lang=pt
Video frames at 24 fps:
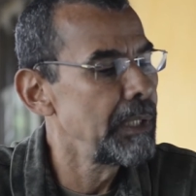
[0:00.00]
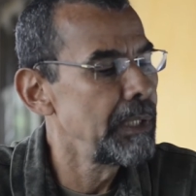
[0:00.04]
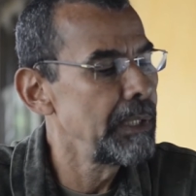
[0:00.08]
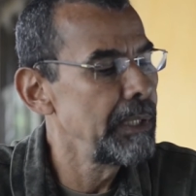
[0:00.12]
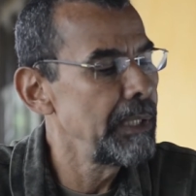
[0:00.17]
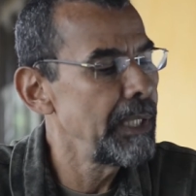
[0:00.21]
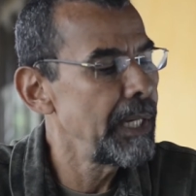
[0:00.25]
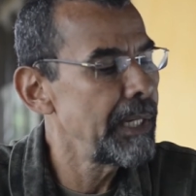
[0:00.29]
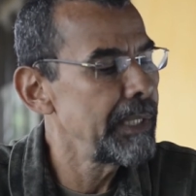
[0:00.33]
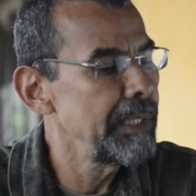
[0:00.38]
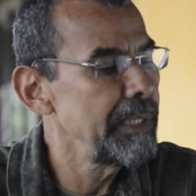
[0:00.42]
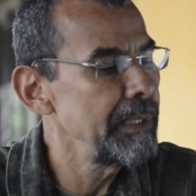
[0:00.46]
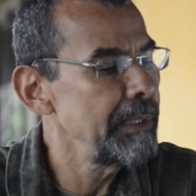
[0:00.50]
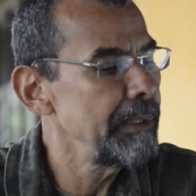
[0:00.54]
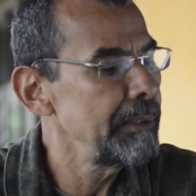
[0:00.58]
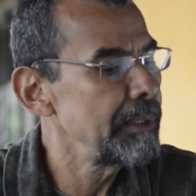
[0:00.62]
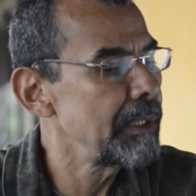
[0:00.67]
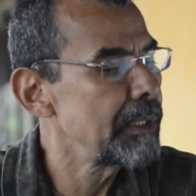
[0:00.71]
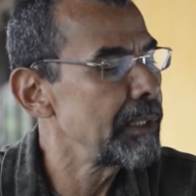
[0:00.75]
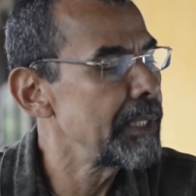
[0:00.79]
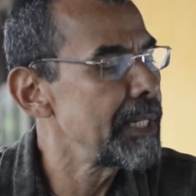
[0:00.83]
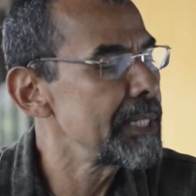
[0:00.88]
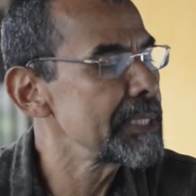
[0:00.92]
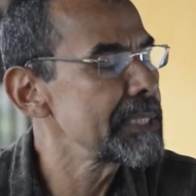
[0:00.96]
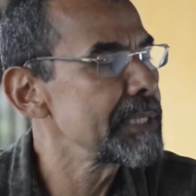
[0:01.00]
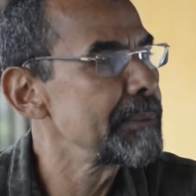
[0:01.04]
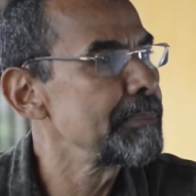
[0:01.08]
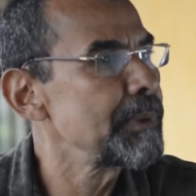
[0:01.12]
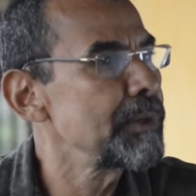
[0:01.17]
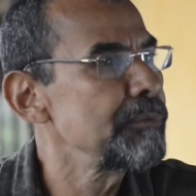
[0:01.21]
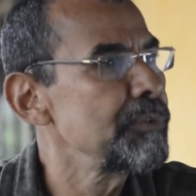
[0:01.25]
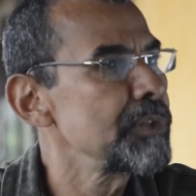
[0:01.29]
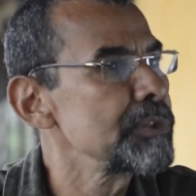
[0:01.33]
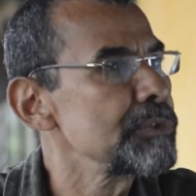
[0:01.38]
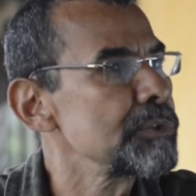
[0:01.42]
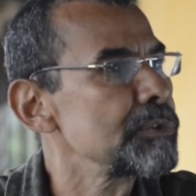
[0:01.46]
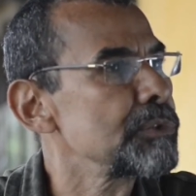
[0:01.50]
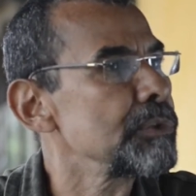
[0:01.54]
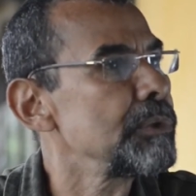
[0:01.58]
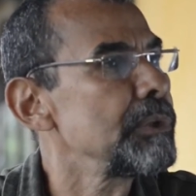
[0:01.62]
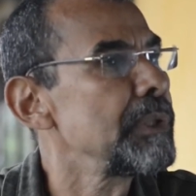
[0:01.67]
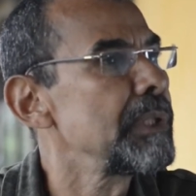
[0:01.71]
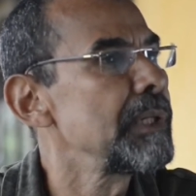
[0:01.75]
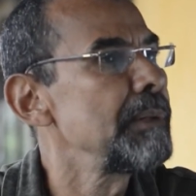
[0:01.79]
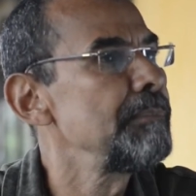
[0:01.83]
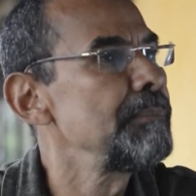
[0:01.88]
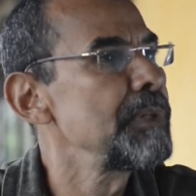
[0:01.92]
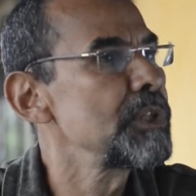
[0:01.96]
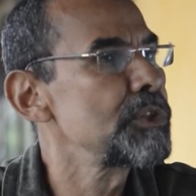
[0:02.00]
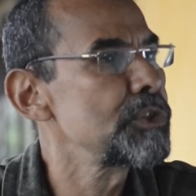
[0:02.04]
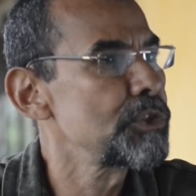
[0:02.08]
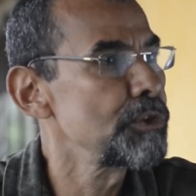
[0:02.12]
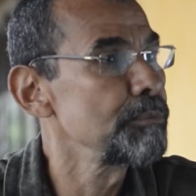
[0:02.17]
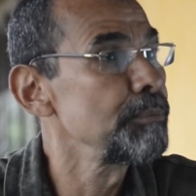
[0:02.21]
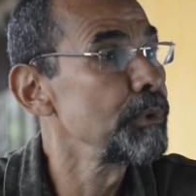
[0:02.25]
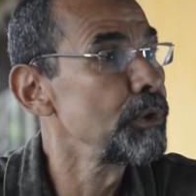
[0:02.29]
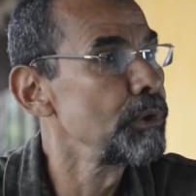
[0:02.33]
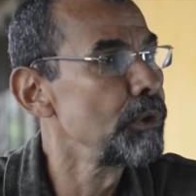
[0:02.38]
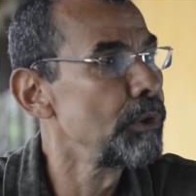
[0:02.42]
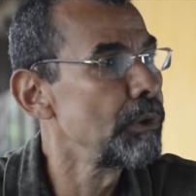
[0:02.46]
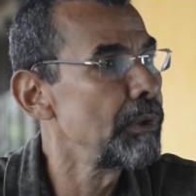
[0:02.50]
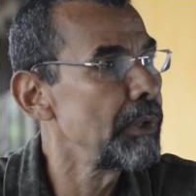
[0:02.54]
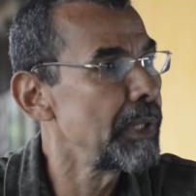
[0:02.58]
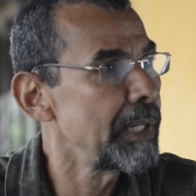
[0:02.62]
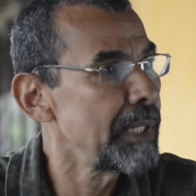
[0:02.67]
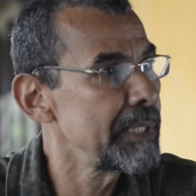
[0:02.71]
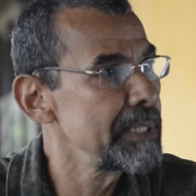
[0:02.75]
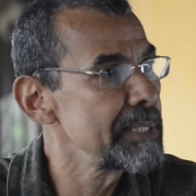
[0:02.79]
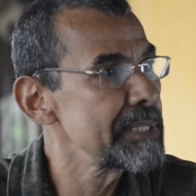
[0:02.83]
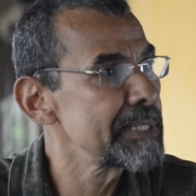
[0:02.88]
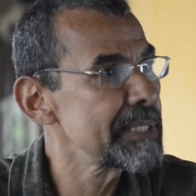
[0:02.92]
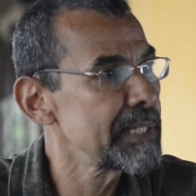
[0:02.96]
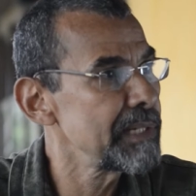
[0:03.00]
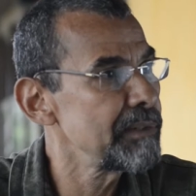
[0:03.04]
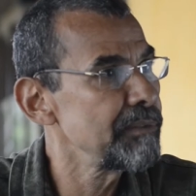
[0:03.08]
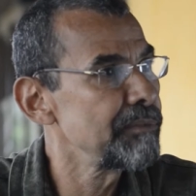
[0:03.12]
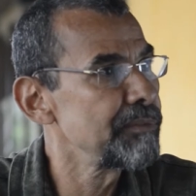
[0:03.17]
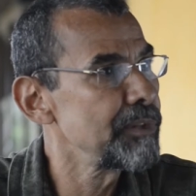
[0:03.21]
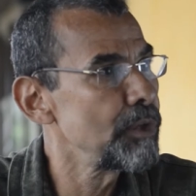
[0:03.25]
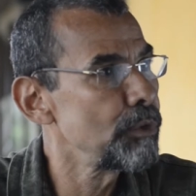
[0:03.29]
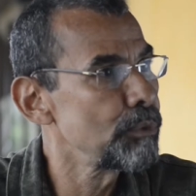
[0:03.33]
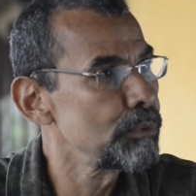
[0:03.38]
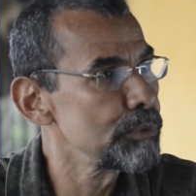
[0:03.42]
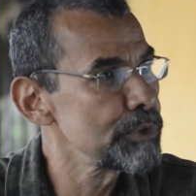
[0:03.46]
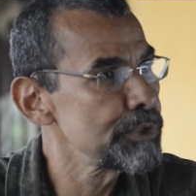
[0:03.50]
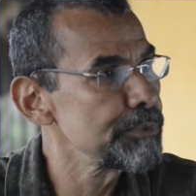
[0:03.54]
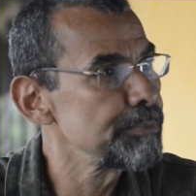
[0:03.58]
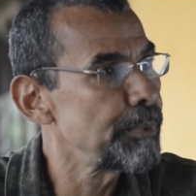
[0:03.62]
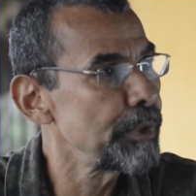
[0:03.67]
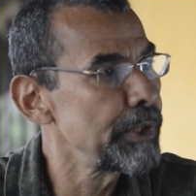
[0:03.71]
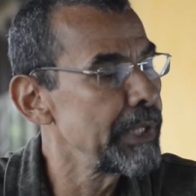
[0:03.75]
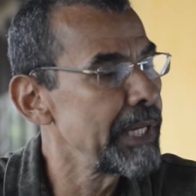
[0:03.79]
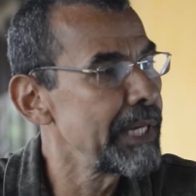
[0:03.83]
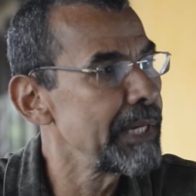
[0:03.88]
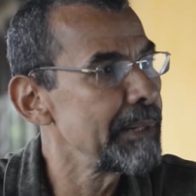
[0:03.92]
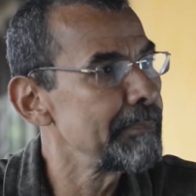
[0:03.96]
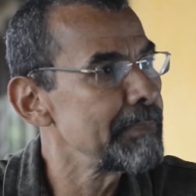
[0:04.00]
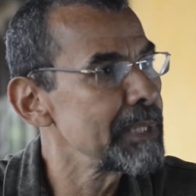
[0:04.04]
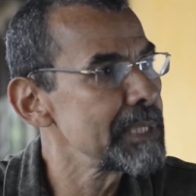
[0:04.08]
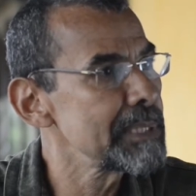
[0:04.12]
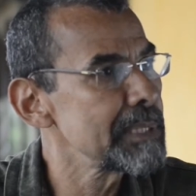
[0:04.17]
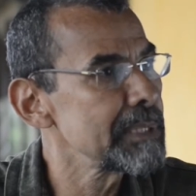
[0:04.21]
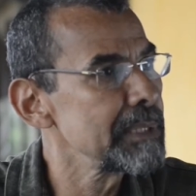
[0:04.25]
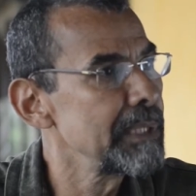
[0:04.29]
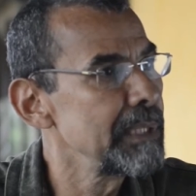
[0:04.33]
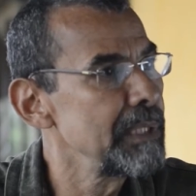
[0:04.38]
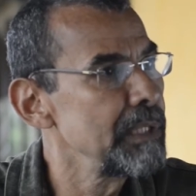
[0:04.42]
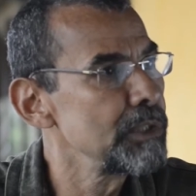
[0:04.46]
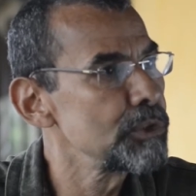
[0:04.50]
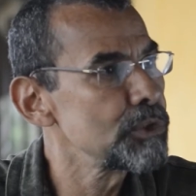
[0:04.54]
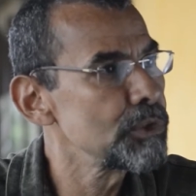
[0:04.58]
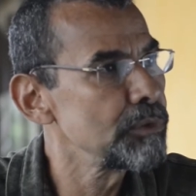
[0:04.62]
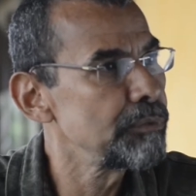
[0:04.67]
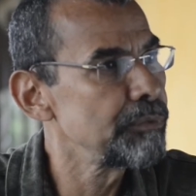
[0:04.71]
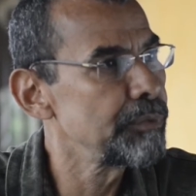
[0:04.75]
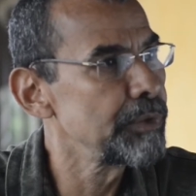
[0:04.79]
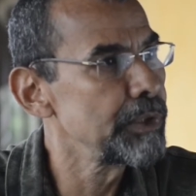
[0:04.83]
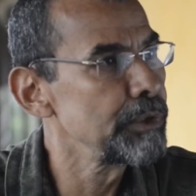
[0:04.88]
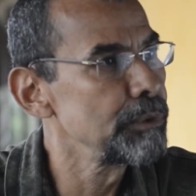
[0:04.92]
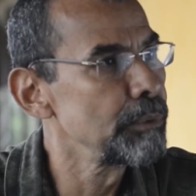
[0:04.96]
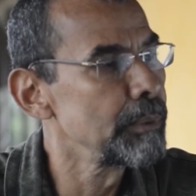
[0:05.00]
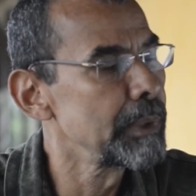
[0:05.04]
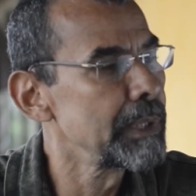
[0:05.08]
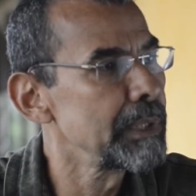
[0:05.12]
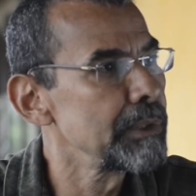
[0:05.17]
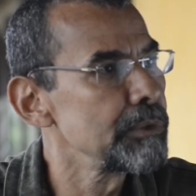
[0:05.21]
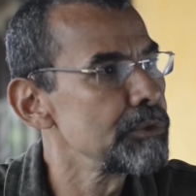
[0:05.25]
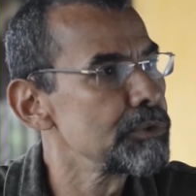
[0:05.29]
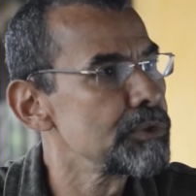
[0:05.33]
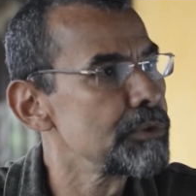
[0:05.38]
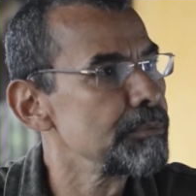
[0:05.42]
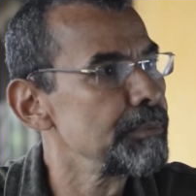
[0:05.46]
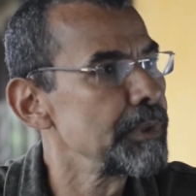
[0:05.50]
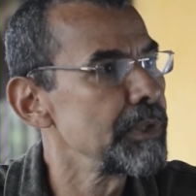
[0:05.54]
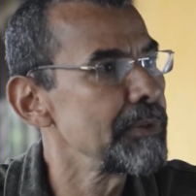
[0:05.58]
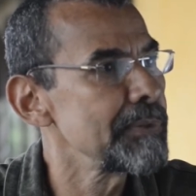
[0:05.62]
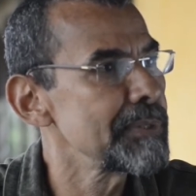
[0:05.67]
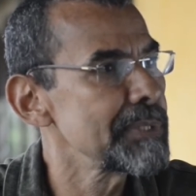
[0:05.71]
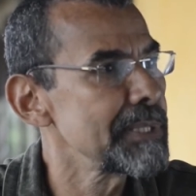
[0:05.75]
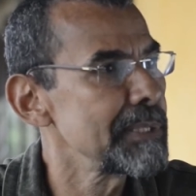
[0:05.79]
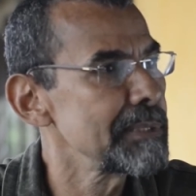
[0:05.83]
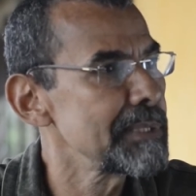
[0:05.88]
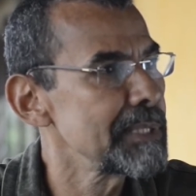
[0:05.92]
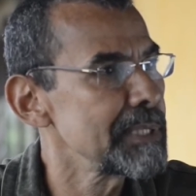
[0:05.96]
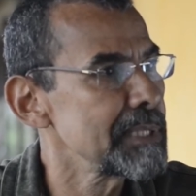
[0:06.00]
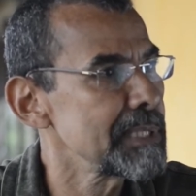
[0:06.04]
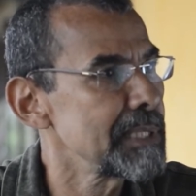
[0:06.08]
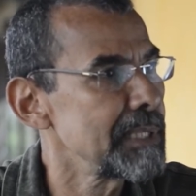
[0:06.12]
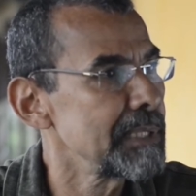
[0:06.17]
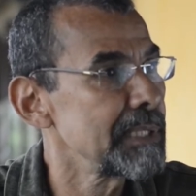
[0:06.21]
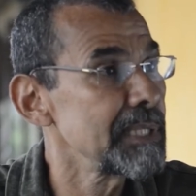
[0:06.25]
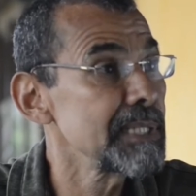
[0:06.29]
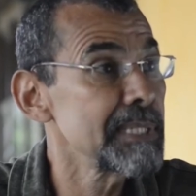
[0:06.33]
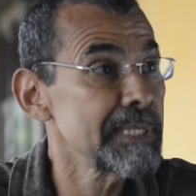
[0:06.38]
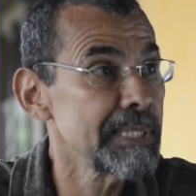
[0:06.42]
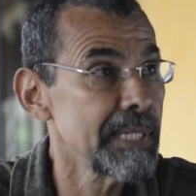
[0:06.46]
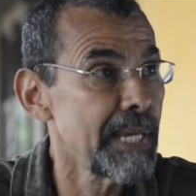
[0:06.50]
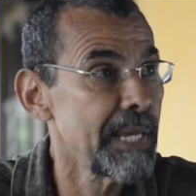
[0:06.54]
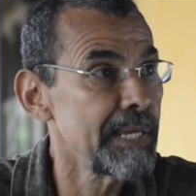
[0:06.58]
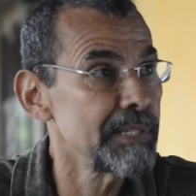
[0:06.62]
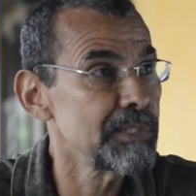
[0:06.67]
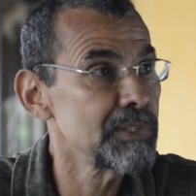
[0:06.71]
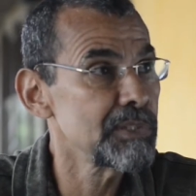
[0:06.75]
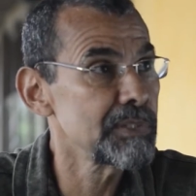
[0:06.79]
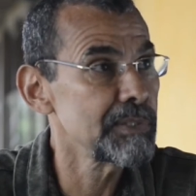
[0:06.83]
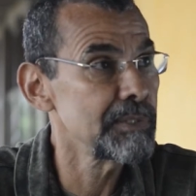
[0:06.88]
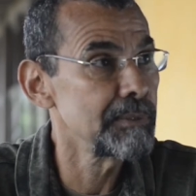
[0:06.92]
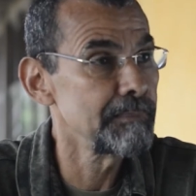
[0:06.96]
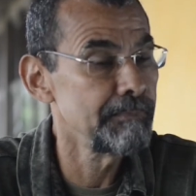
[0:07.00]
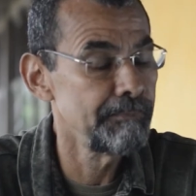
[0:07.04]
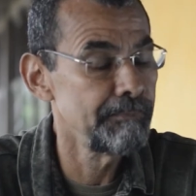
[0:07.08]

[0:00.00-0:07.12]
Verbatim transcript: E aí essa professora me estimulou a escrever alguns poemas e isso foi no ano de 1967.